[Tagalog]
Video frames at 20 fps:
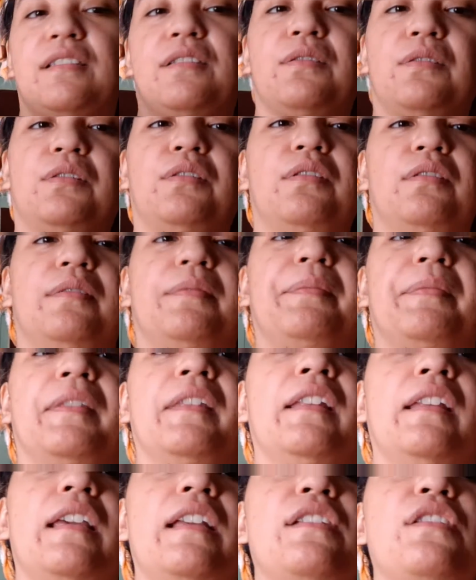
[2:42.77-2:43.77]
So,
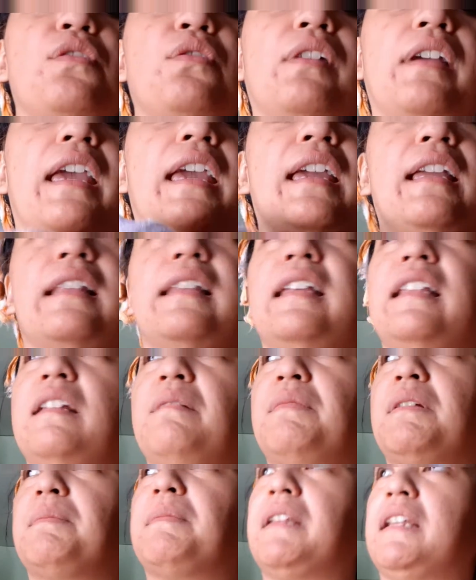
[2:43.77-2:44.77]
it's okay, hindi
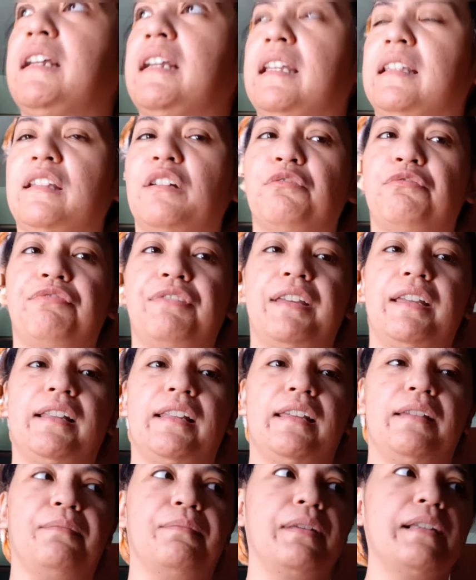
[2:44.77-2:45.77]
naman malagkit ang
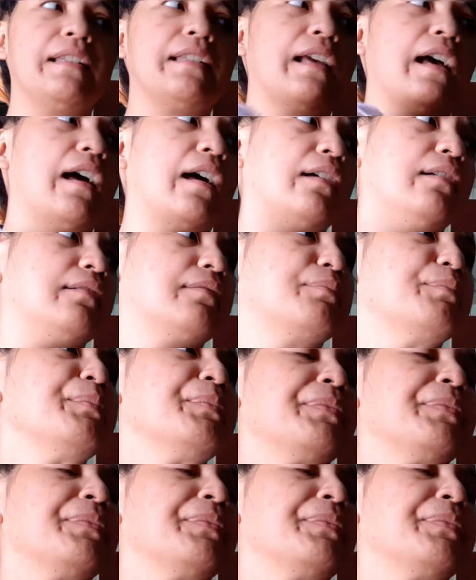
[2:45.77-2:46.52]
feeling, basta,